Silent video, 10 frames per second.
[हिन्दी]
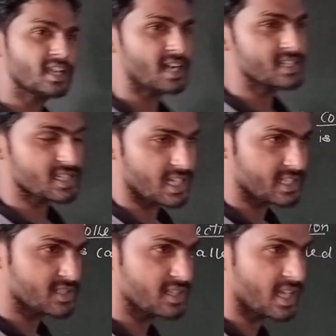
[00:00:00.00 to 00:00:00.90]
नई गाड़ी
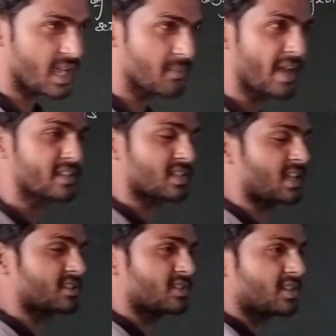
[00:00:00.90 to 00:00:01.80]
चलाना सीखा है बाइक
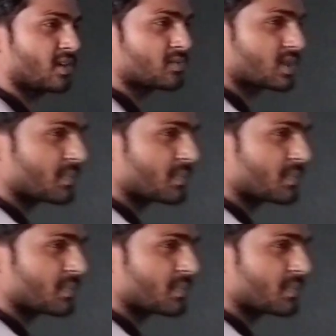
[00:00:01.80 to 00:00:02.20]
चलाना सीखी है